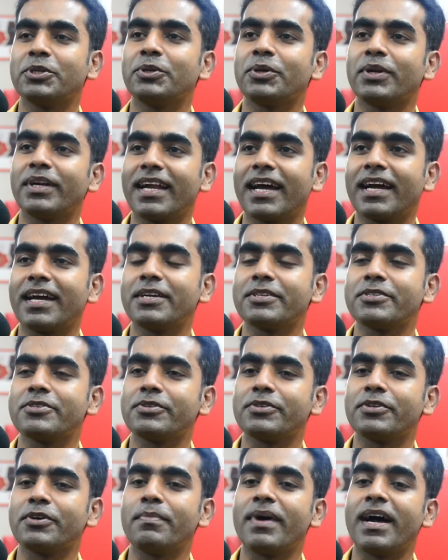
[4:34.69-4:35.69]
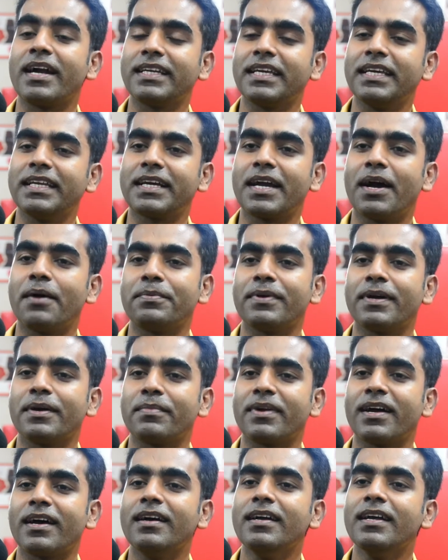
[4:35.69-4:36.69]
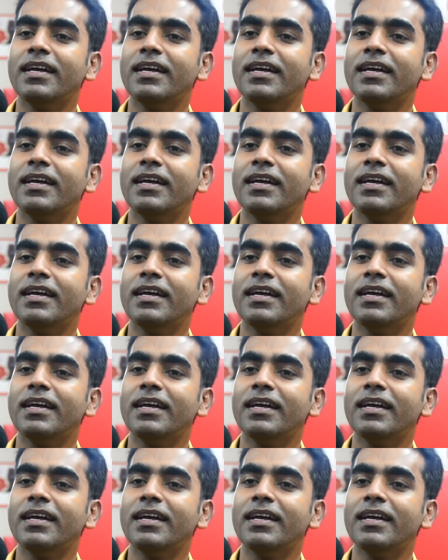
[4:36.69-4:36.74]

ধরে রাখার জন্য মাটির কাপে আমরা